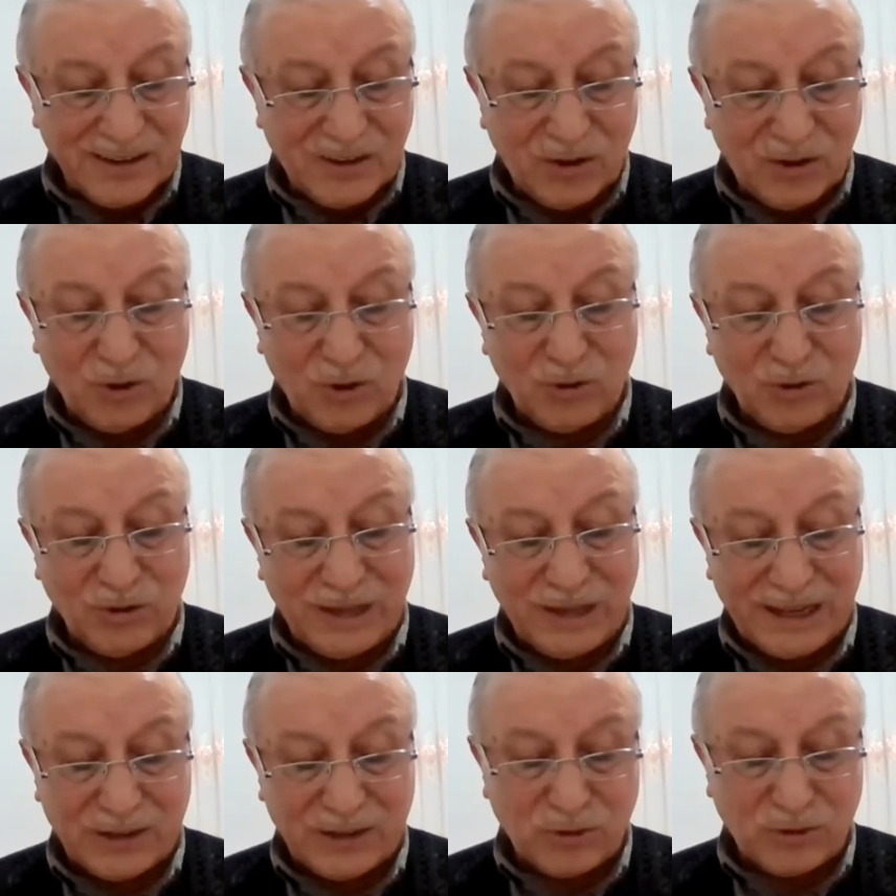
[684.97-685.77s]

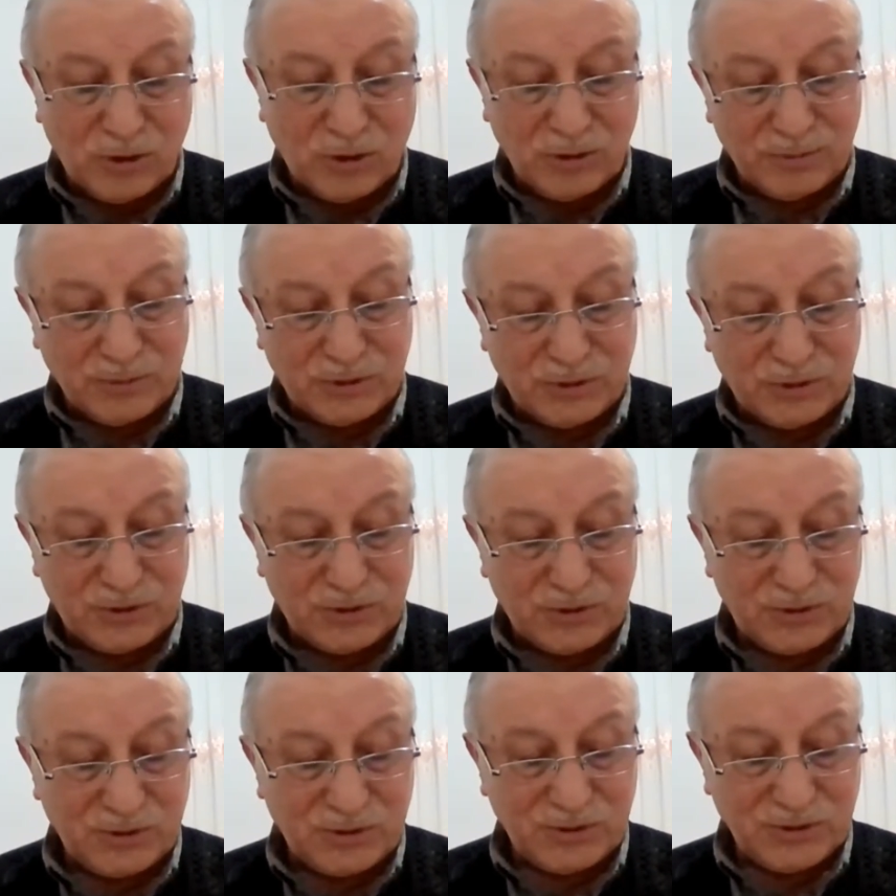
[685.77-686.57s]
onlar
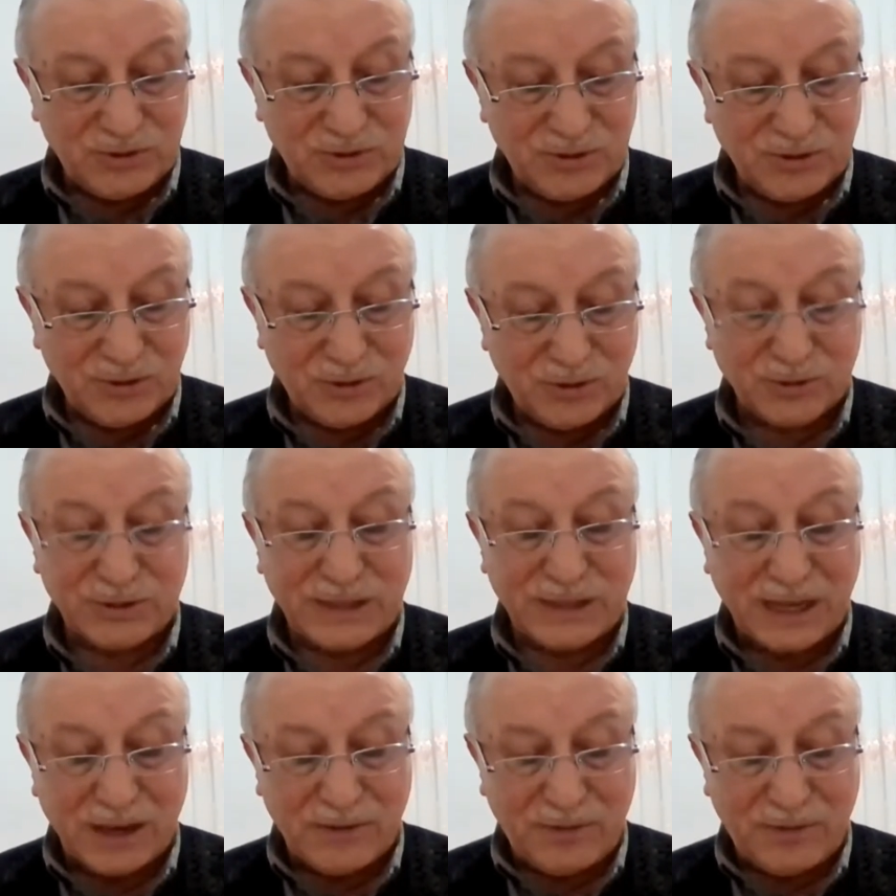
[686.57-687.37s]
olmuş o
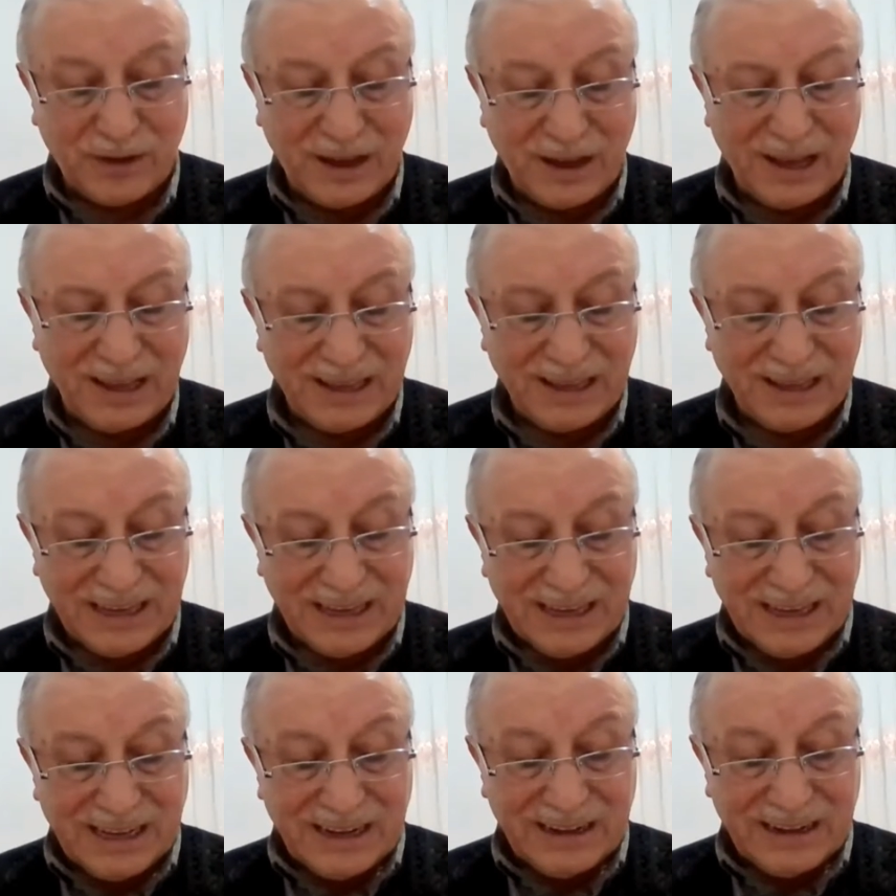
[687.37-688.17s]
sayfa
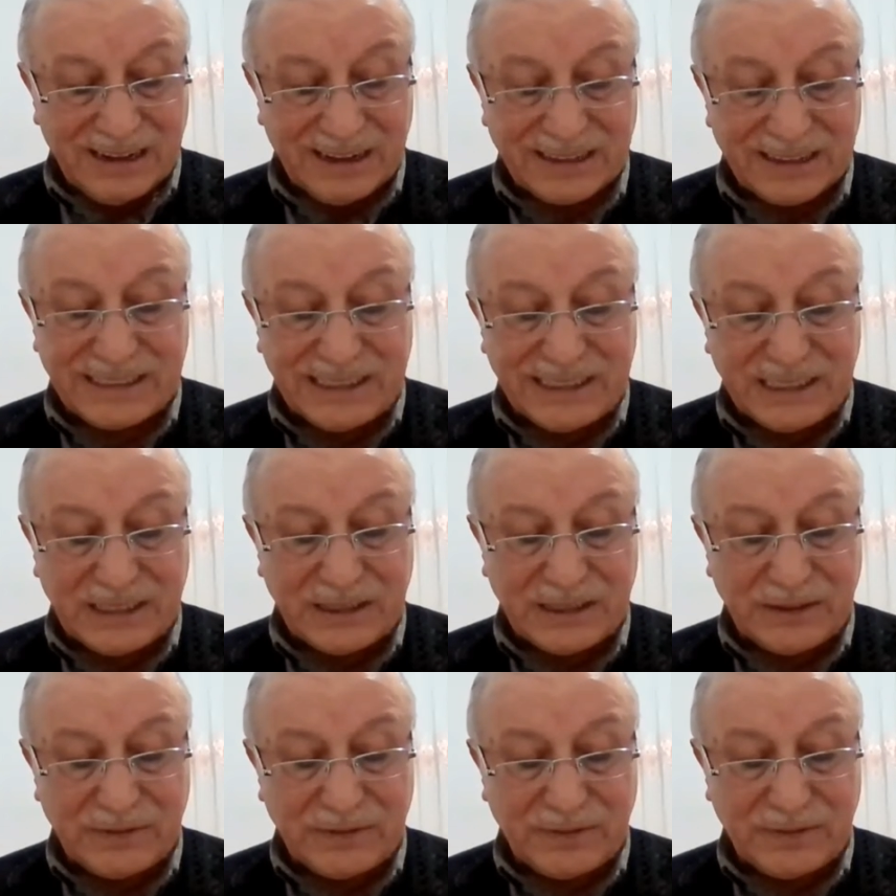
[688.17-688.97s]

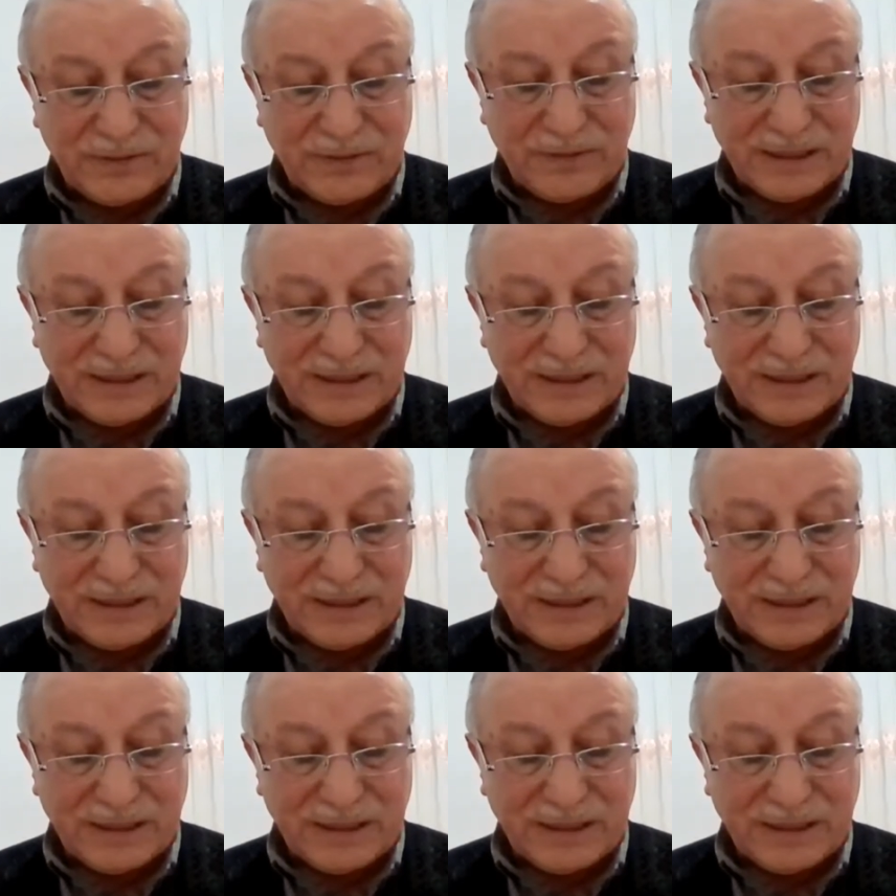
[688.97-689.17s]
Latif,